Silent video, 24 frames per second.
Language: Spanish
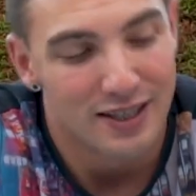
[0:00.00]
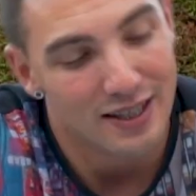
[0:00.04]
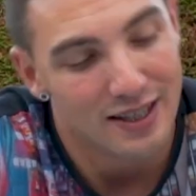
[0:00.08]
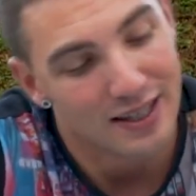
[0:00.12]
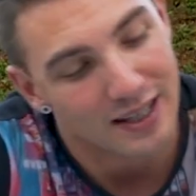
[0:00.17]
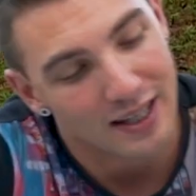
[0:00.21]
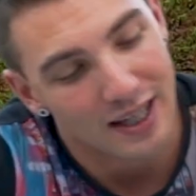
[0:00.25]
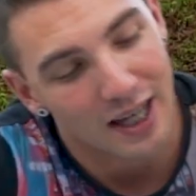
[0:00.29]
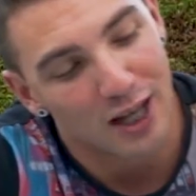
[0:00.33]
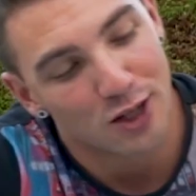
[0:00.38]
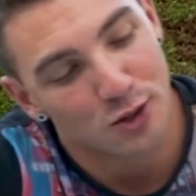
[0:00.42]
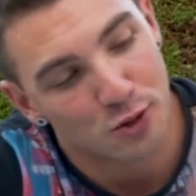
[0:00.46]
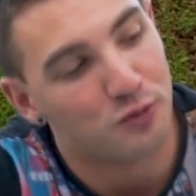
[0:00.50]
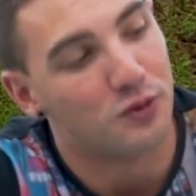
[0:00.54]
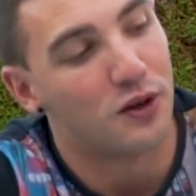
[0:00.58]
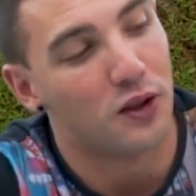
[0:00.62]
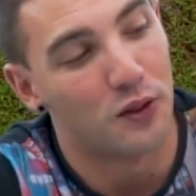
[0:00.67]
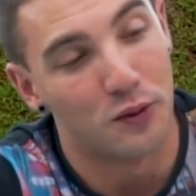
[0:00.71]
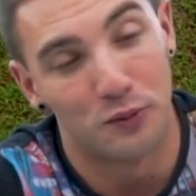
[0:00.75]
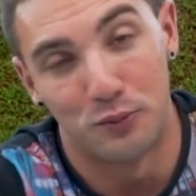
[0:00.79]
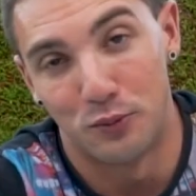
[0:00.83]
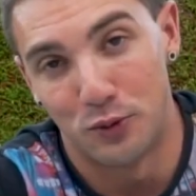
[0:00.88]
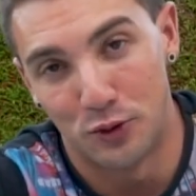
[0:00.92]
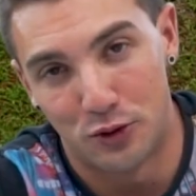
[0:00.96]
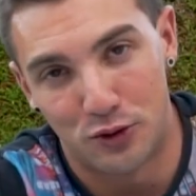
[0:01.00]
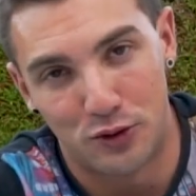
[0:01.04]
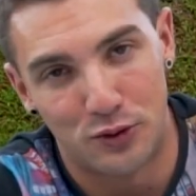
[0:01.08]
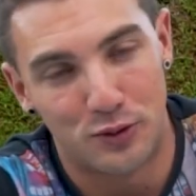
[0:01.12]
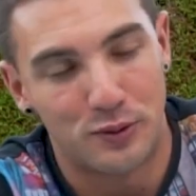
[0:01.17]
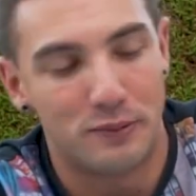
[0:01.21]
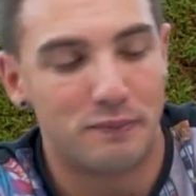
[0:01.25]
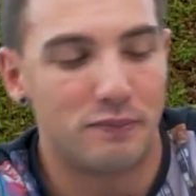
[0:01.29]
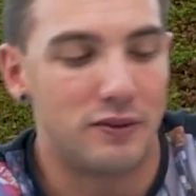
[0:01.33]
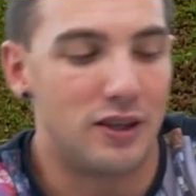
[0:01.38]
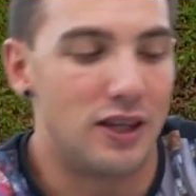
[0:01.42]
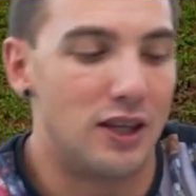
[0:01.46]
y ha sufrido mucho.
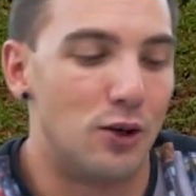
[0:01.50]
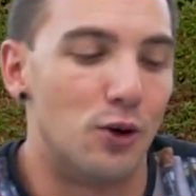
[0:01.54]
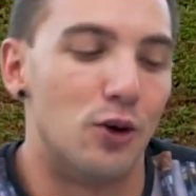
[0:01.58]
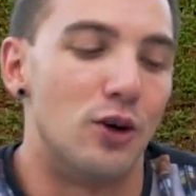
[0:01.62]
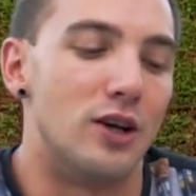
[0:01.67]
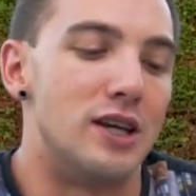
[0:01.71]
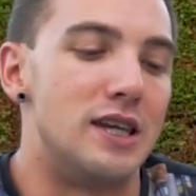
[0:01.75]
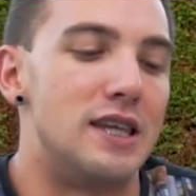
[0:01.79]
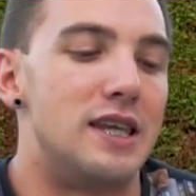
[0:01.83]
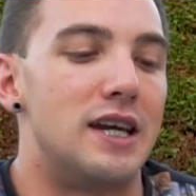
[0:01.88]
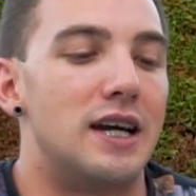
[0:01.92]
Y hoy